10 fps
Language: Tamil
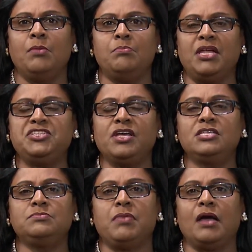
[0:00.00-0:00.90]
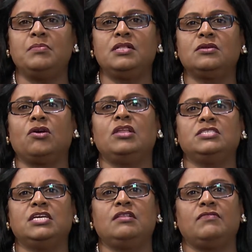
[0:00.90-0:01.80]
மெட்ராஸ் பைபிள்
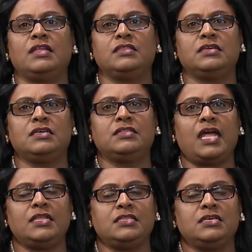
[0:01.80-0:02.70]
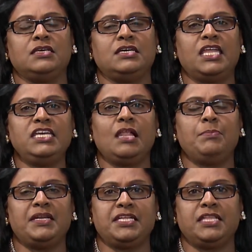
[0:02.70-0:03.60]
காலேஜில் வந்து தனது இறையியல்
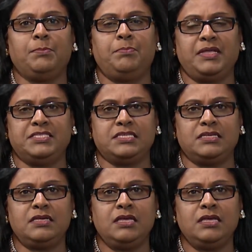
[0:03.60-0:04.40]
பட்டத்தை பெற்று